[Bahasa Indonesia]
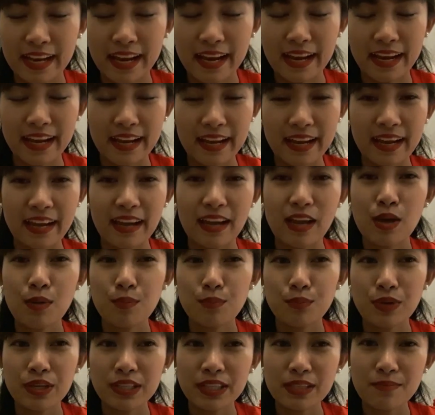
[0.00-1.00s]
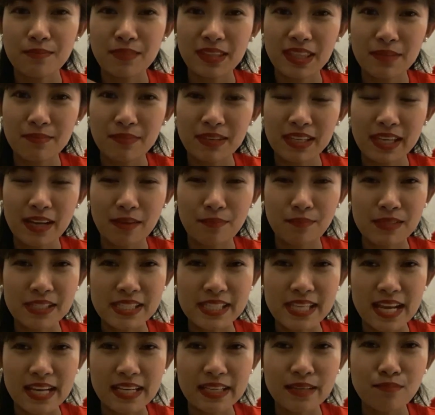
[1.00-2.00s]
nah buat teman-teman yang
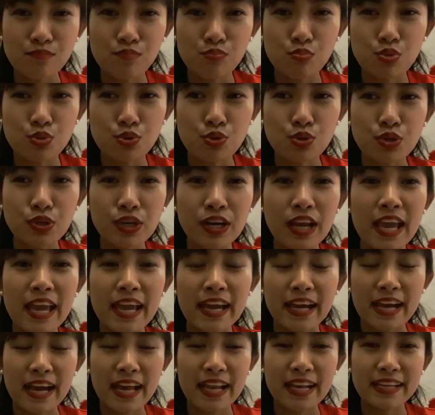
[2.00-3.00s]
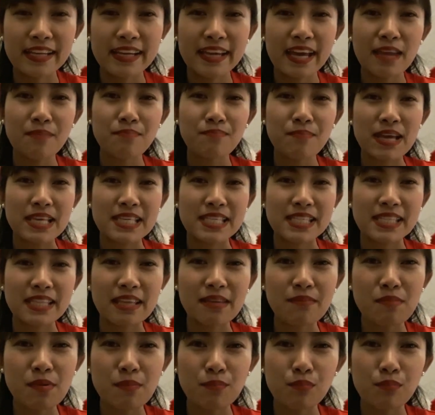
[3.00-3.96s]
bisa libur, kalian pasti